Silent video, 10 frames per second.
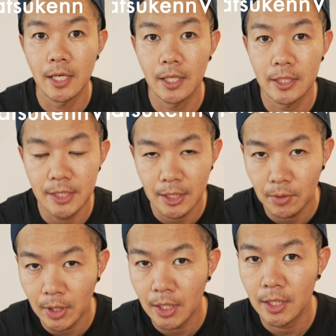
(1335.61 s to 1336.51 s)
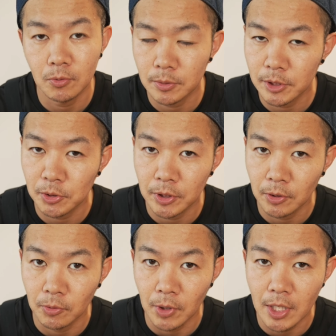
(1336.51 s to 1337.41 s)
えー、ざーっとね、おすすめ商品
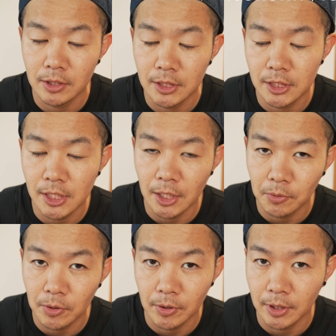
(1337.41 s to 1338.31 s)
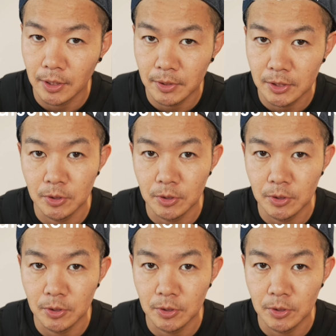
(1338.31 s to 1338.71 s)
と確認したいよっていう方は、